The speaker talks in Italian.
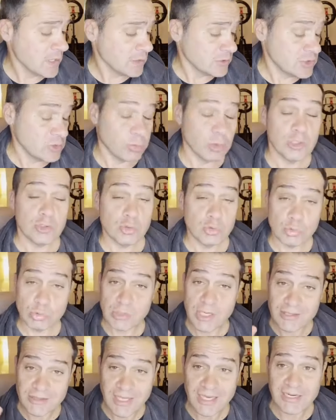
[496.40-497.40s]
Ci vuole tutta
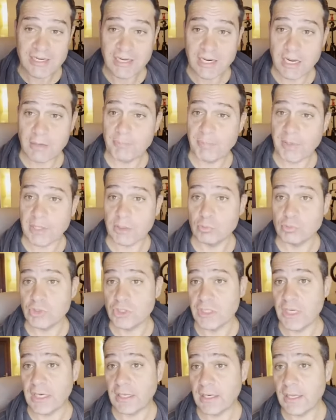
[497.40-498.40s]
una tecnica eh, per
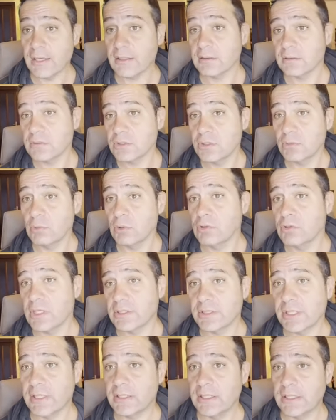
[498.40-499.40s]
cucinare, eh? ci vuole una
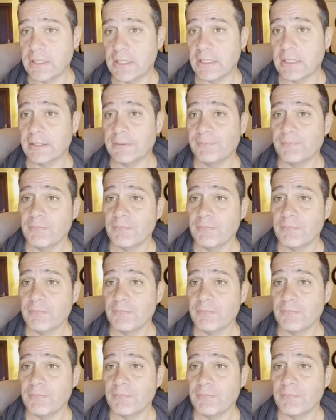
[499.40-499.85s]
tecnica.